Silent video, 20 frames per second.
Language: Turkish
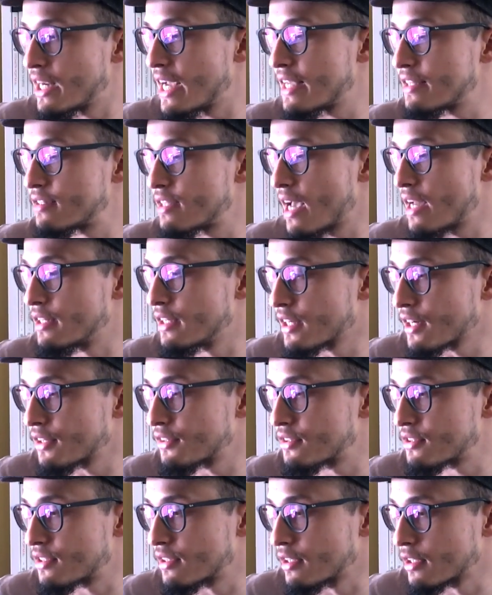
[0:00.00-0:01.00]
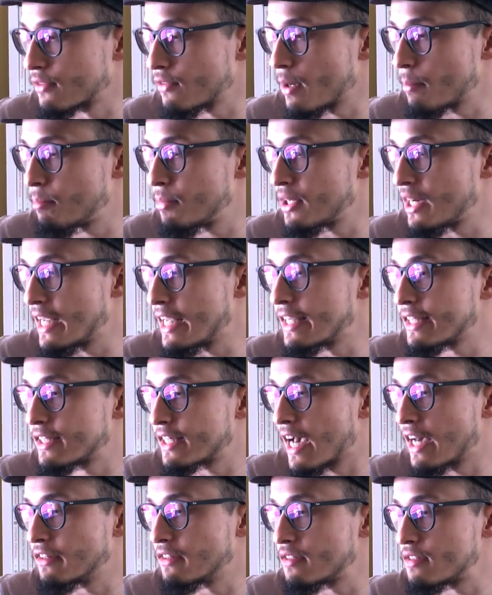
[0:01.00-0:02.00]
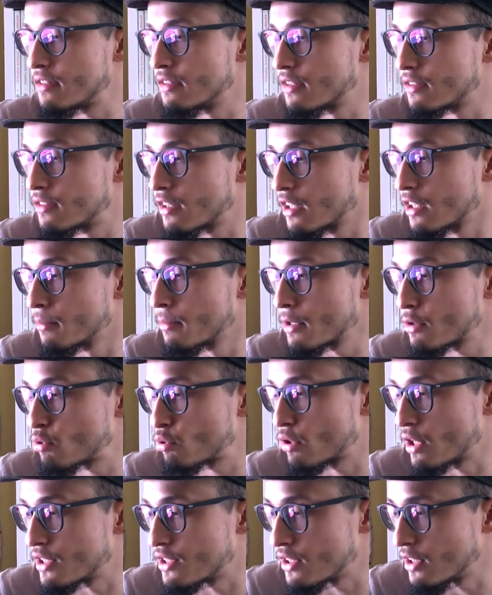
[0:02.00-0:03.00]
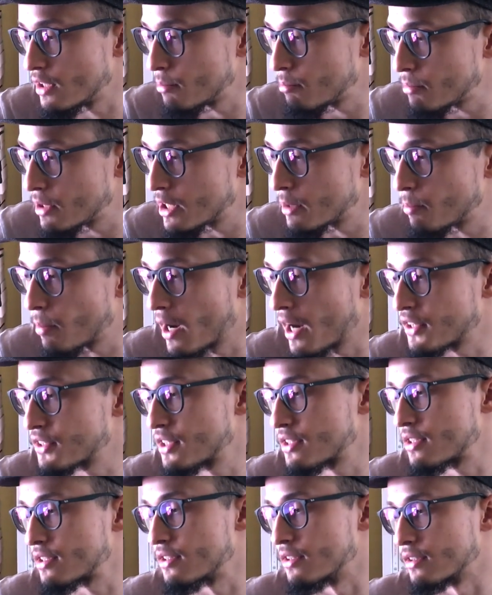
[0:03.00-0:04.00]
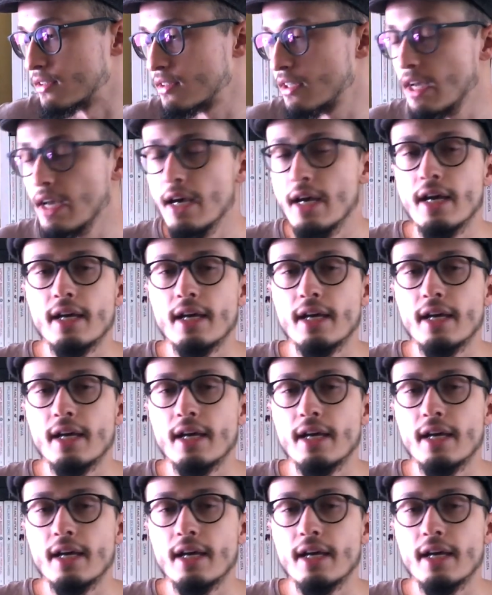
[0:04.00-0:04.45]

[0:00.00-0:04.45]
bireysel yaratıcılık ve bireyin kendisini tanıma sürecinin bir parçasıdır.